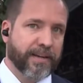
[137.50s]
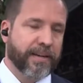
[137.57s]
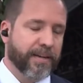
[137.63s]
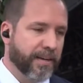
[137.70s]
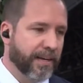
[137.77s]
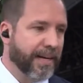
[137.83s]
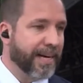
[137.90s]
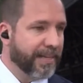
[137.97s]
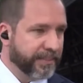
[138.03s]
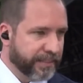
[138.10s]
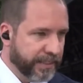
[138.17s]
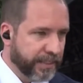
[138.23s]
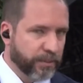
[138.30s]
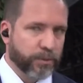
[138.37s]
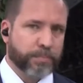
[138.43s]

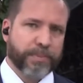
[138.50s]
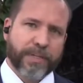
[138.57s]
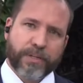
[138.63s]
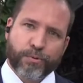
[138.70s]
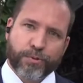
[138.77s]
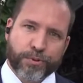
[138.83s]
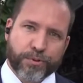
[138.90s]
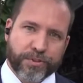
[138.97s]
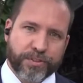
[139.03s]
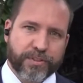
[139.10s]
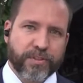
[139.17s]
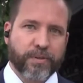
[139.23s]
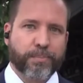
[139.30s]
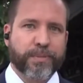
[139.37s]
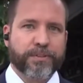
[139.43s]
garantido pela
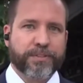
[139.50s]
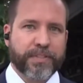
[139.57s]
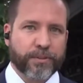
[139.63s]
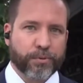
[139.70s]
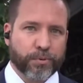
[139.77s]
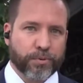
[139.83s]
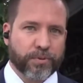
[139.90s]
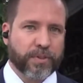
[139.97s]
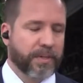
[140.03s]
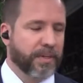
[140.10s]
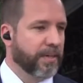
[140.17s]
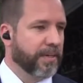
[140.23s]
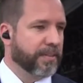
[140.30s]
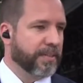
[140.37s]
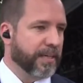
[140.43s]
Constituição, pelo Estatuto
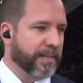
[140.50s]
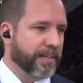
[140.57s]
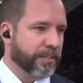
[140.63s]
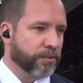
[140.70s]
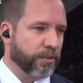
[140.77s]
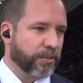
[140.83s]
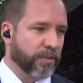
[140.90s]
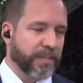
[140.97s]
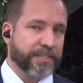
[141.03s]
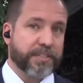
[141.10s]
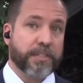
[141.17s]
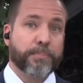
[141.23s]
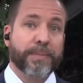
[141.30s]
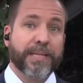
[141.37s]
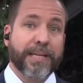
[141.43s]
da Criança e do
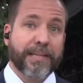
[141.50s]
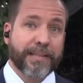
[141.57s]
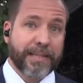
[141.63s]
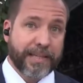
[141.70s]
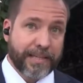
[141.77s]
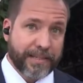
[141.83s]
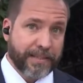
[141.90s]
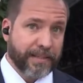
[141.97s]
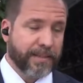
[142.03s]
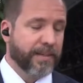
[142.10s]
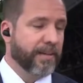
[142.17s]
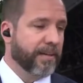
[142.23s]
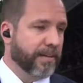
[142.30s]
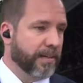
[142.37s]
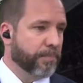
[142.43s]
Adolescente, pela lei
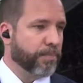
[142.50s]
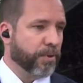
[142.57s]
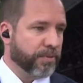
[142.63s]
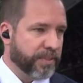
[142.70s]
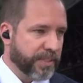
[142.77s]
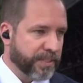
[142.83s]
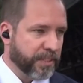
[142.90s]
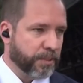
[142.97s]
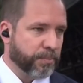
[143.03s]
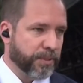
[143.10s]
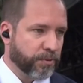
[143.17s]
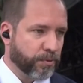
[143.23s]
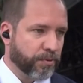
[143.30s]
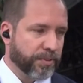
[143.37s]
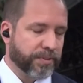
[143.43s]
que protege as
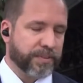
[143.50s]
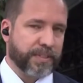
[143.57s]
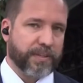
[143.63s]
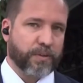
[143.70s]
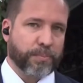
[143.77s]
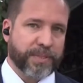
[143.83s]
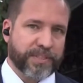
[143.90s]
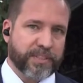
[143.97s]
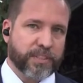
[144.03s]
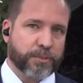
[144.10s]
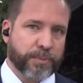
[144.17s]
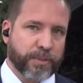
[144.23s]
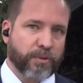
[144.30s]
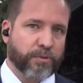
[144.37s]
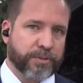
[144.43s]
pessoas acometidas
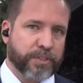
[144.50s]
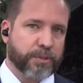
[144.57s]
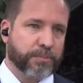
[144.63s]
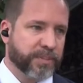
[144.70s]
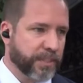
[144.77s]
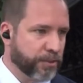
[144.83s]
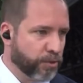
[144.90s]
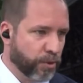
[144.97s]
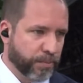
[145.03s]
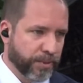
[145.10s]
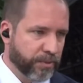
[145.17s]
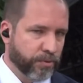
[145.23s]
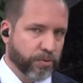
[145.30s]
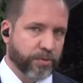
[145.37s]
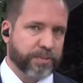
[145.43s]
pelo autismo desde
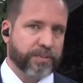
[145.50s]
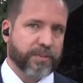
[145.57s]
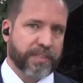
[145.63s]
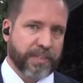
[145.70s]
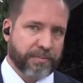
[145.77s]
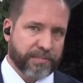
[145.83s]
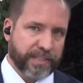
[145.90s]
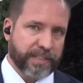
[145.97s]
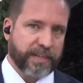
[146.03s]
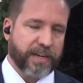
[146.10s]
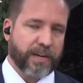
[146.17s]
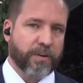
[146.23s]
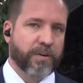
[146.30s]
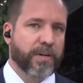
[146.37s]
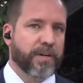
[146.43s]
2012, uma lei
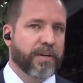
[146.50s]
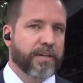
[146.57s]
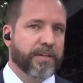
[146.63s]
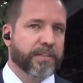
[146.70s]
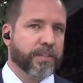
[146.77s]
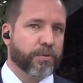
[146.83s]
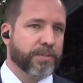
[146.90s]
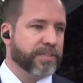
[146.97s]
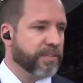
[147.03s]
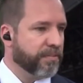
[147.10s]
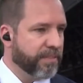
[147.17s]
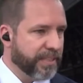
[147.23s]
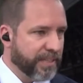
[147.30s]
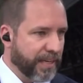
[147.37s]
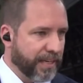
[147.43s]
federal, então isso é
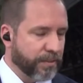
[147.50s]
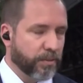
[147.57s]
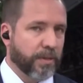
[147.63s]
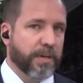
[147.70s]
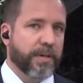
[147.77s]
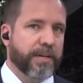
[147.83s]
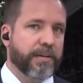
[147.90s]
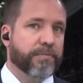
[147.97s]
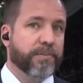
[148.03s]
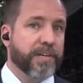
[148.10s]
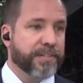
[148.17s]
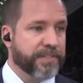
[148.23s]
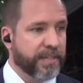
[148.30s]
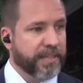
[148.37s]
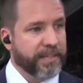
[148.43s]
vedado e foi
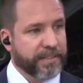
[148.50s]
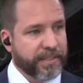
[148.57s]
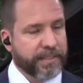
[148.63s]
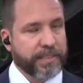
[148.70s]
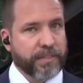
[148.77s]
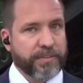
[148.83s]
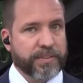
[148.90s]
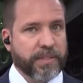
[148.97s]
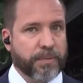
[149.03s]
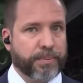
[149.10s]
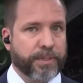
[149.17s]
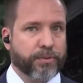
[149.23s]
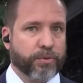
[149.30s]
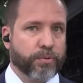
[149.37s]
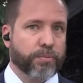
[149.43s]
assim que entendeu e
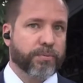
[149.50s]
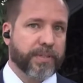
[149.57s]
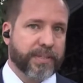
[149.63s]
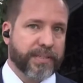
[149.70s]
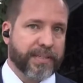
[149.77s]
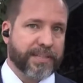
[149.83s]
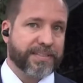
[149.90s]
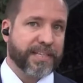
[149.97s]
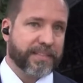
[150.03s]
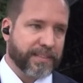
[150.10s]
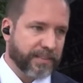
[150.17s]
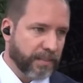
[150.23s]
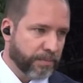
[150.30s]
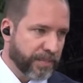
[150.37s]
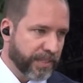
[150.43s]
interpretou é,
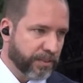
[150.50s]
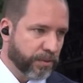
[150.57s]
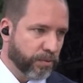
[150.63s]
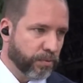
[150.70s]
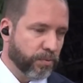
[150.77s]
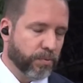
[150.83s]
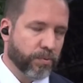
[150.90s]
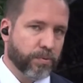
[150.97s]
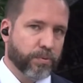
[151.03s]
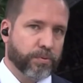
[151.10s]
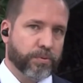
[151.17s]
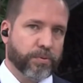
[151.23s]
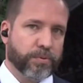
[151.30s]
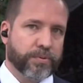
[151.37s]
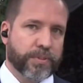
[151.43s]
acertadamente o,
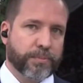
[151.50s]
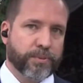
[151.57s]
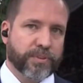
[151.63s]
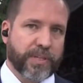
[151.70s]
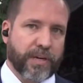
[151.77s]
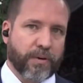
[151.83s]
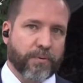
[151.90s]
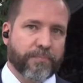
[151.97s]
o tribunal,